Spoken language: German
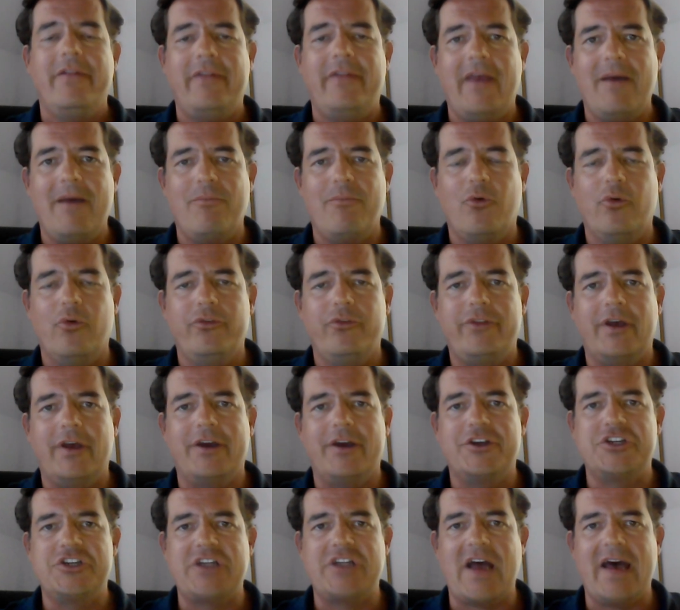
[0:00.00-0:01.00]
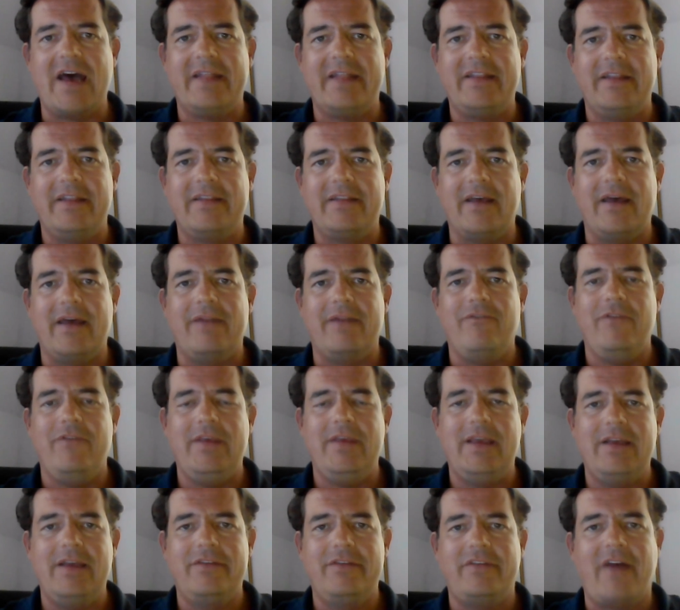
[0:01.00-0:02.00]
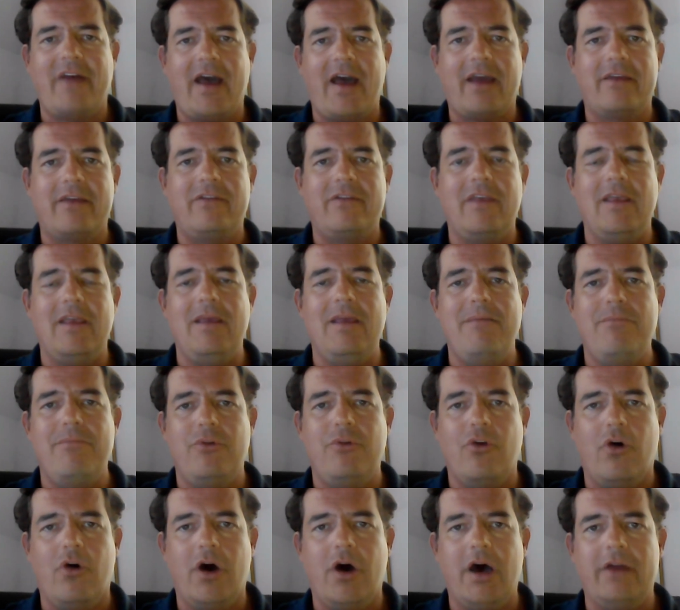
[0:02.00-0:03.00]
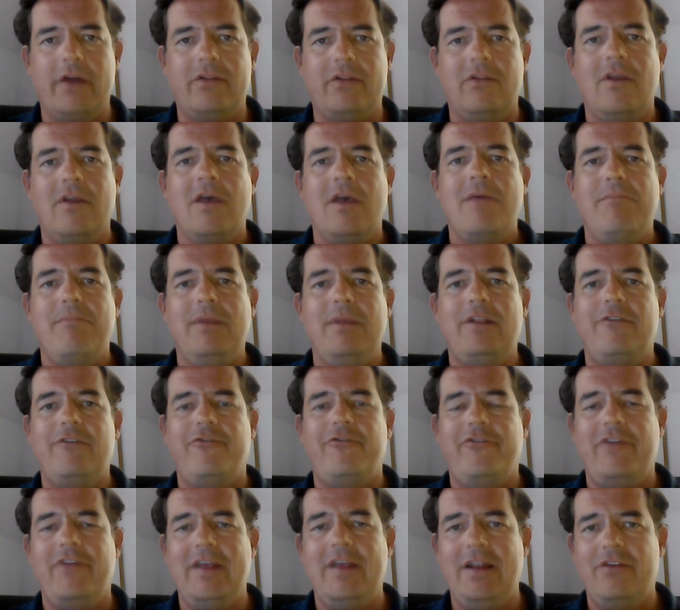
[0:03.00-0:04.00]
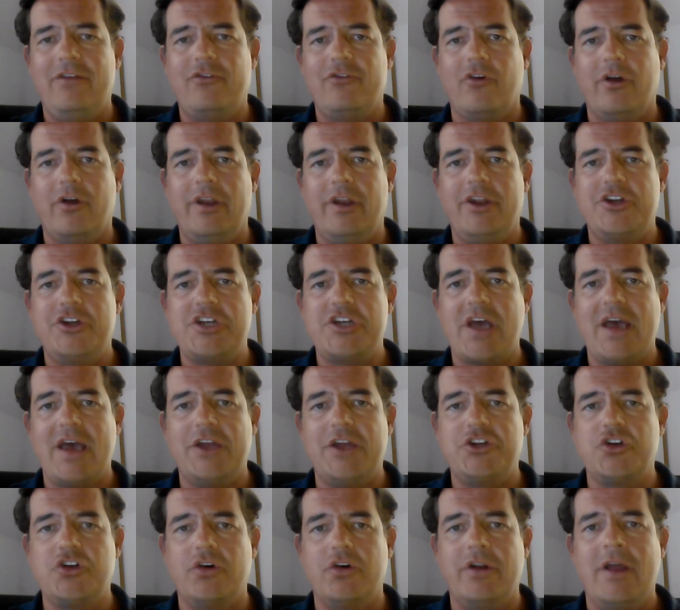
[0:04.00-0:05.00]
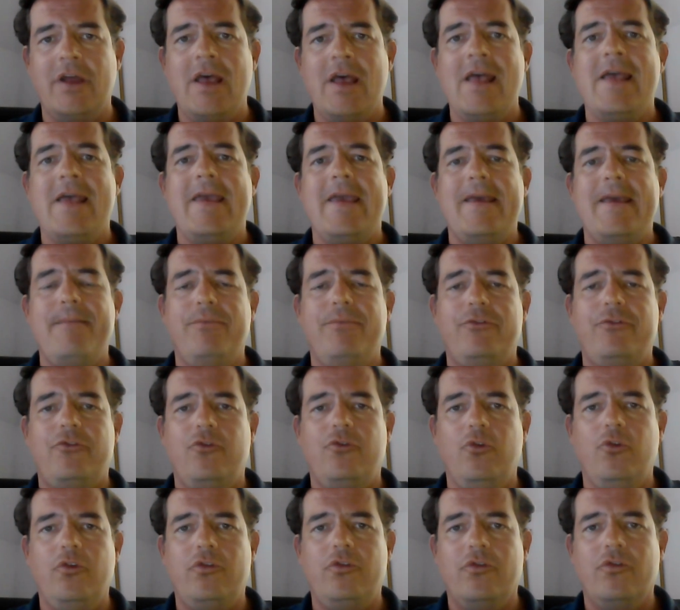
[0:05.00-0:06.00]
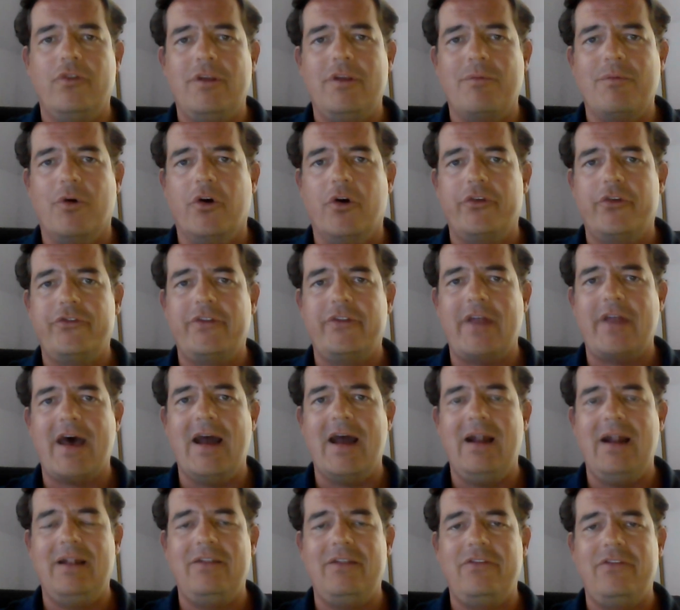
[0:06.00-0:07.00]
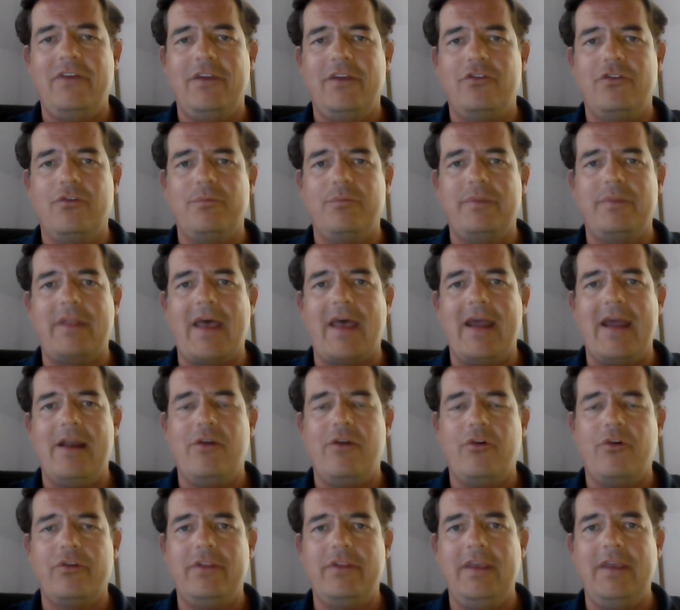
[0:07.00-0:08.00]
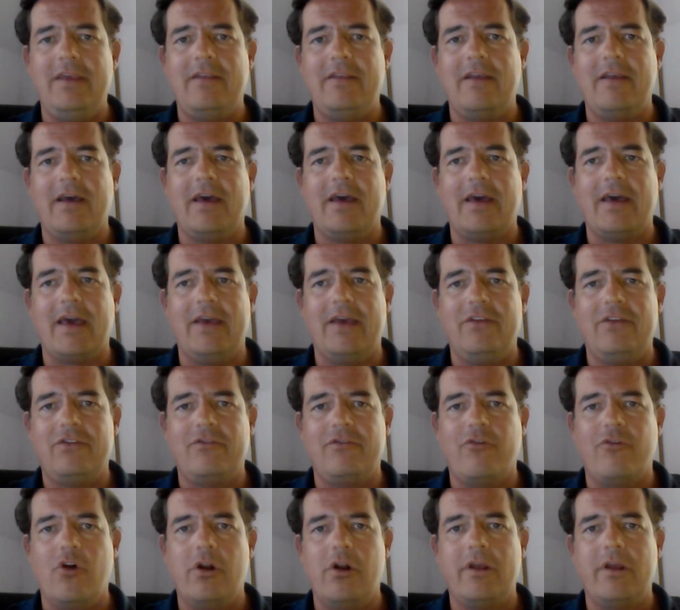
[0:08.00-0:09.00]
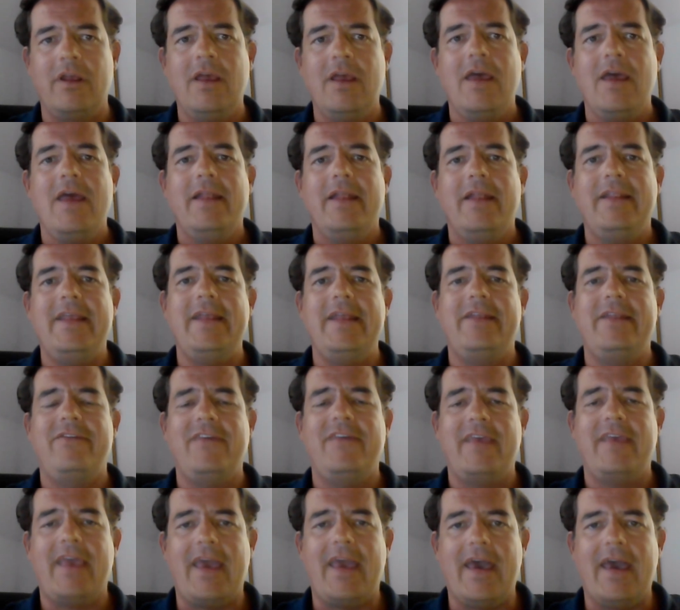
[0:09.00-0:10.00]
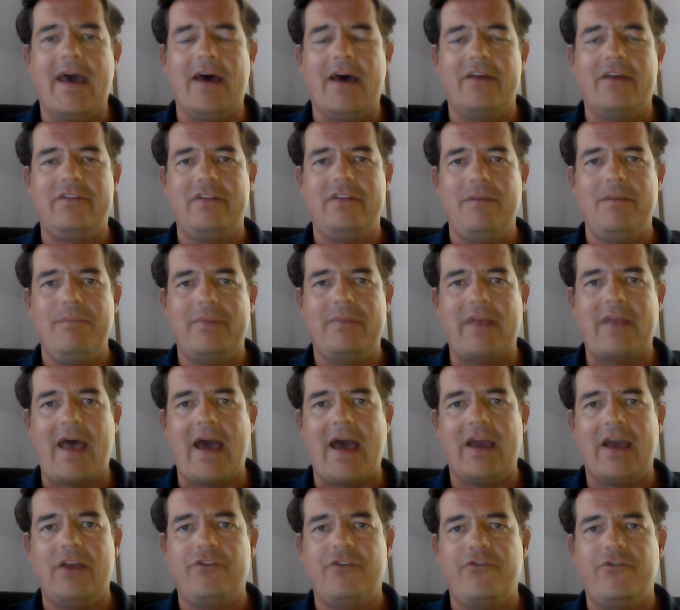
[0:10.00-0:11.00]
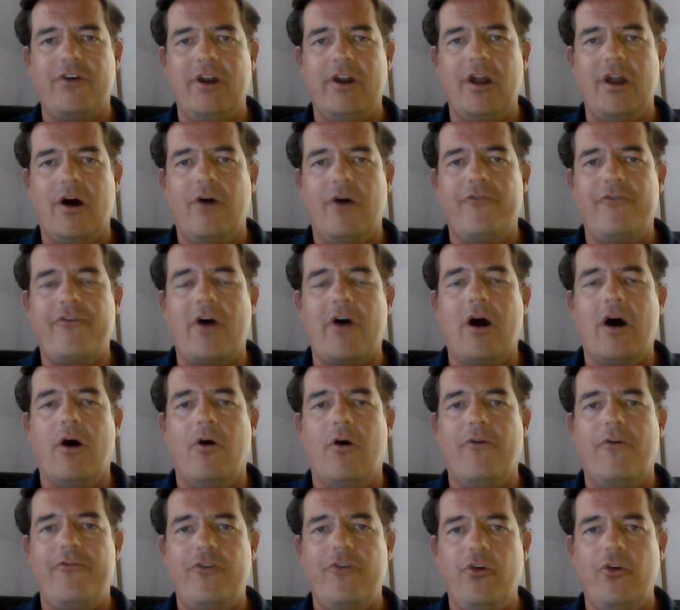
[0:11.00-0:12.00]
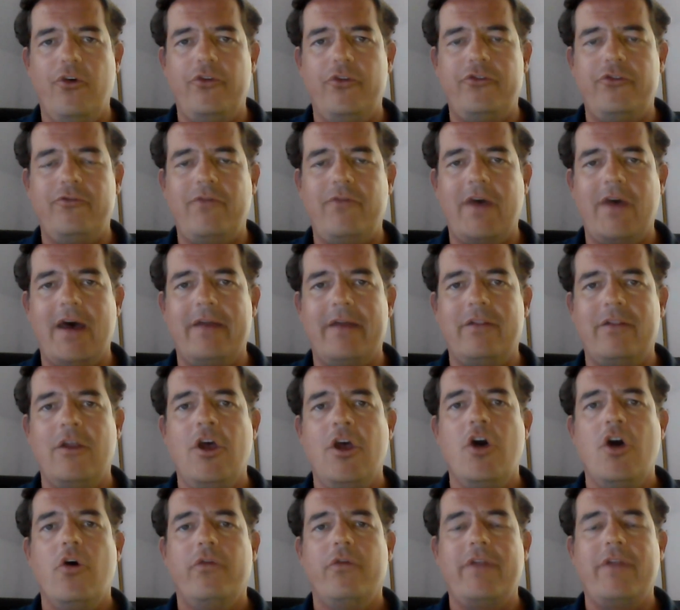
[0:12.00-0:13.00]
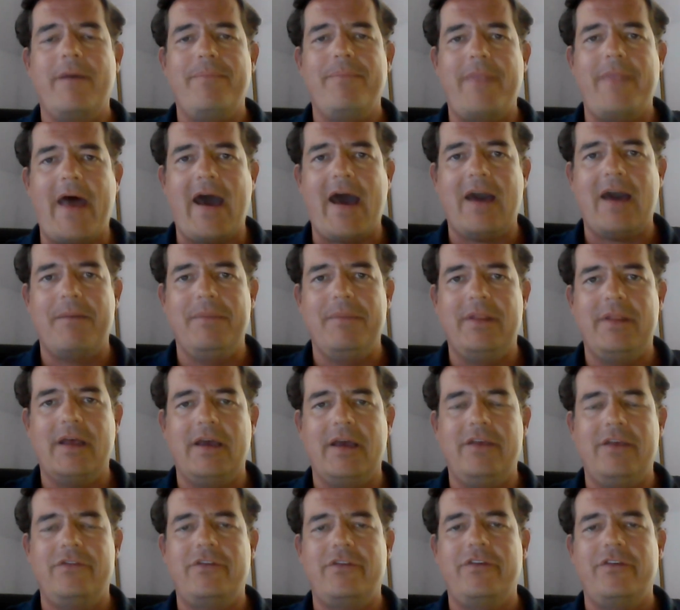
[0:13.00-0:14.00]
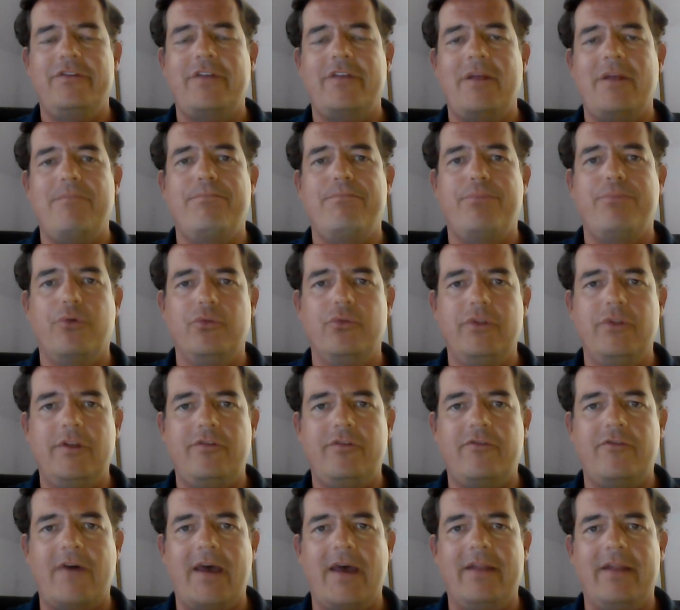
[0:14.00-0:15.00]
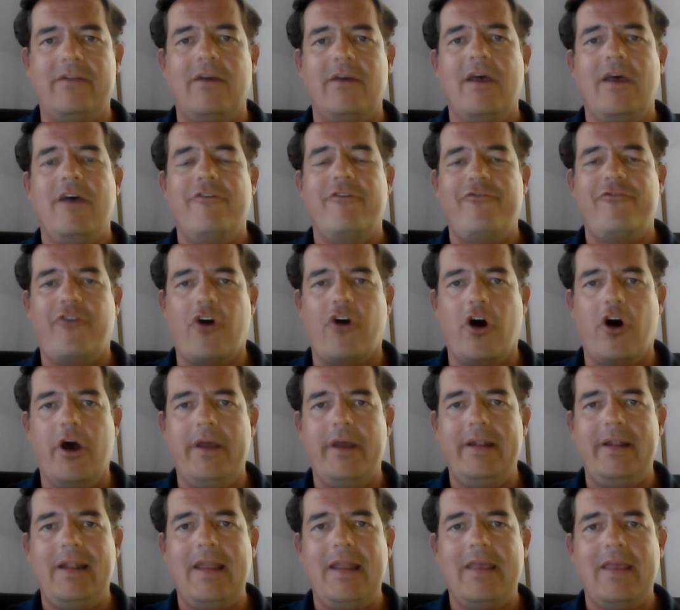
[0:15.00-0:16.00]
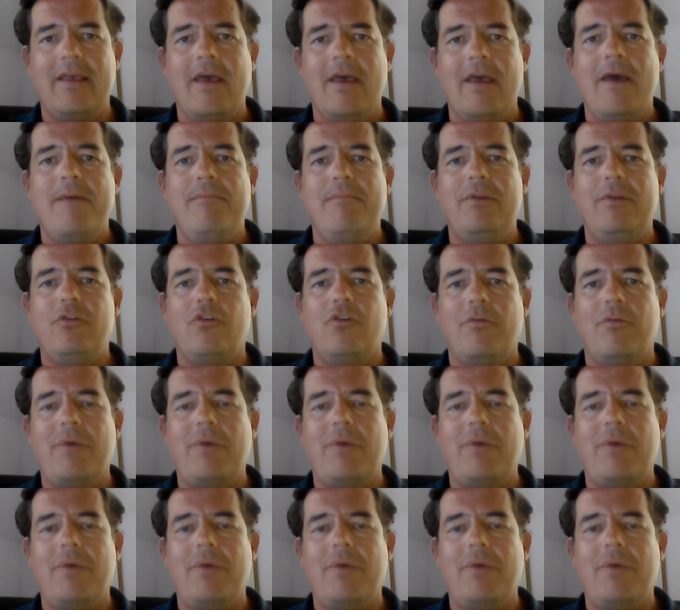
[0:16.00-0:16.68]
Der Montag startet dann, wie gesagt, im Norden mit viel Sonnenschein schon. Im Süden und im Osten halten sich zum Teil noch dichtere Restwolken, die sich erst im Tagesverlauf auflösen werden und am Nachmittag ist es dann bundesweit freundlich mit nur